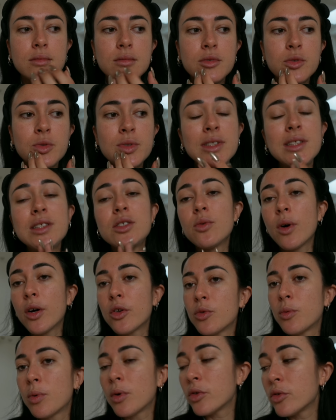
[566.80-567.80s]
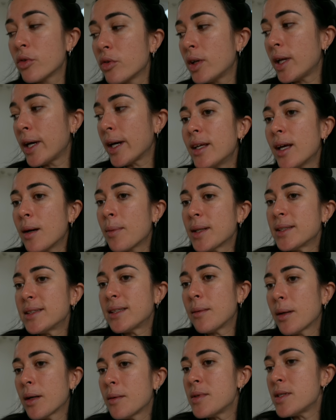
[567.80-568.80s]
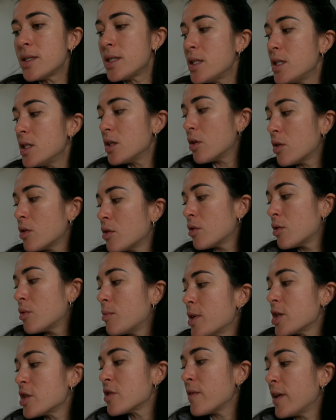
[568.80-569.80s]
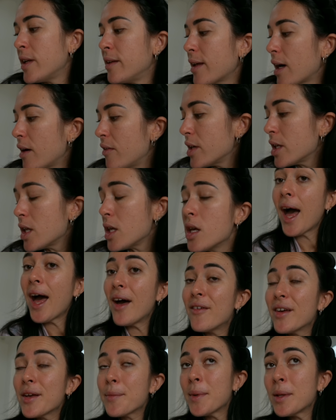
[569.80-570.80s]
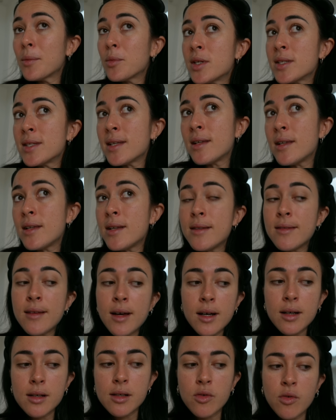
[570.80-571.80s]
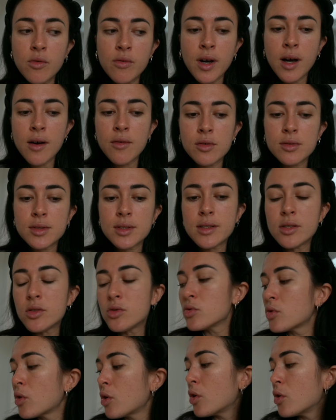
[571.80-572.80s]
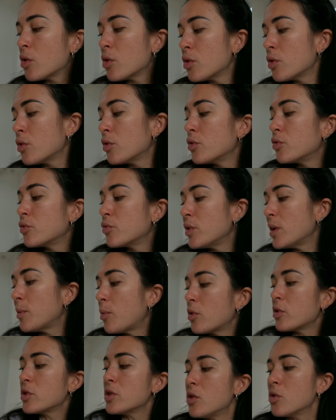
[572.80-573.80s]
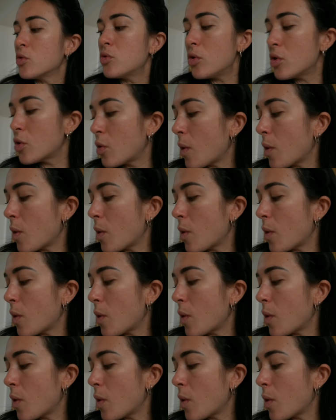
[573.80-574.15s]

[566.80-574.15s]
juste histoire de prendre l'air. Et après cet après-midi, euh, bah, je vais aller travailler avec mademoiselle Lena et on va avancer sur euh, tous les projets en cours